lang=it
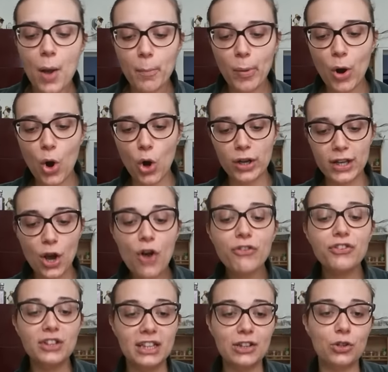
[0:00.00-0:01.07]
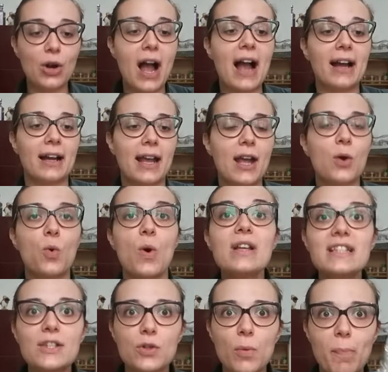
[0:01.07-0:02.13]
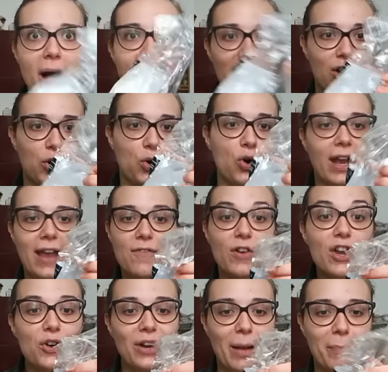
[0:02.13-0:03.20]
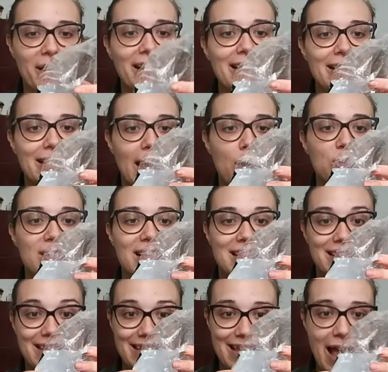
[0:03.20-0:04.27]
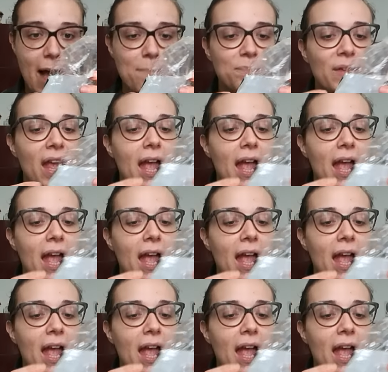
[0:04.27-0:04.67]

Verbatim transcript: Poi ho finito anche questo pacco che voi non capirete di che cosa sia,